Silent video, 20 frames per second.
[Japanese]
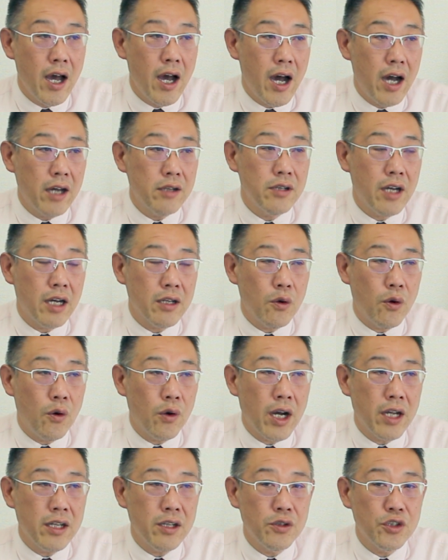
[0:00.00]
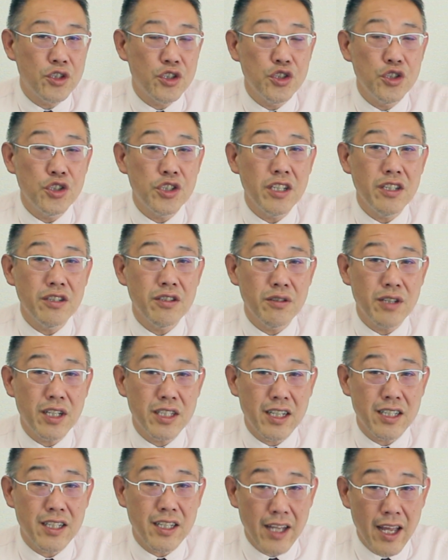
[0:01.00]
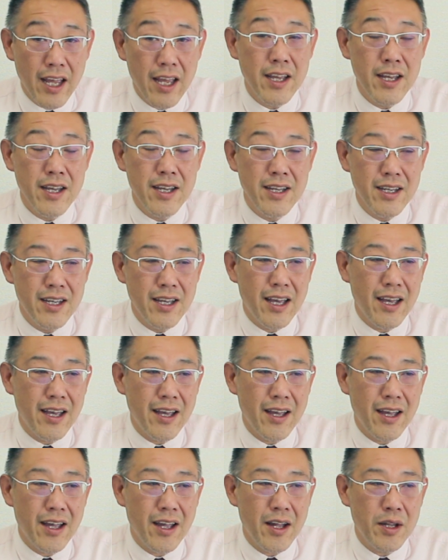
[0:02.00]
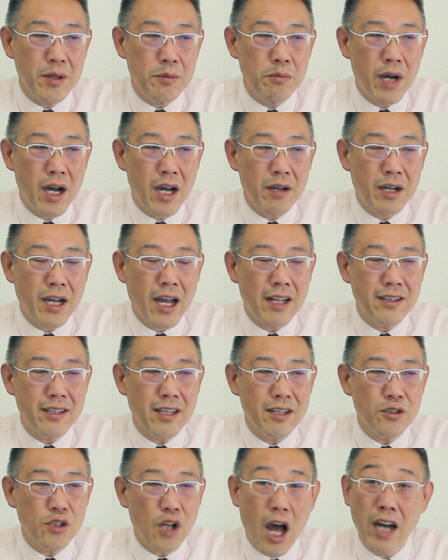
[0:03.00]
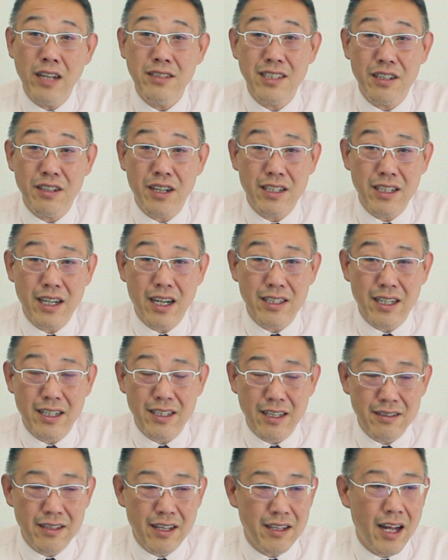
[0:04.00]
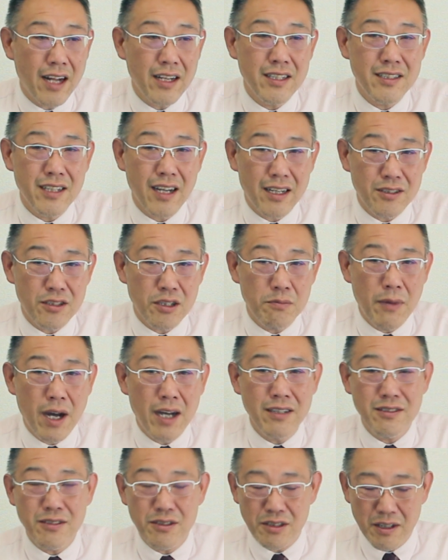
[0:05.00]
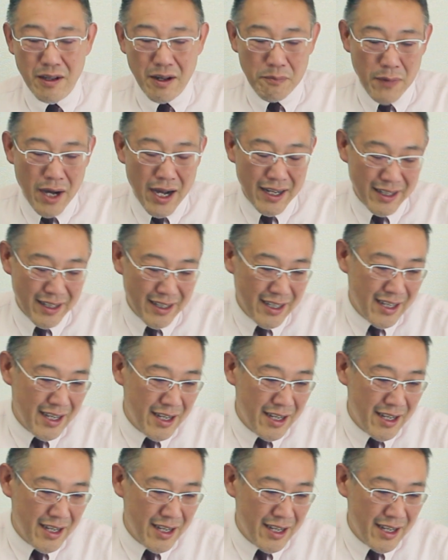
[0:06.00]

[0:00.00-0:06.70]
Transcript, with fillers: あるあのお金を集金する方々ね、えー、まあ簡単に言うと反社の方々がですね、何したかって、マンションの、まあ、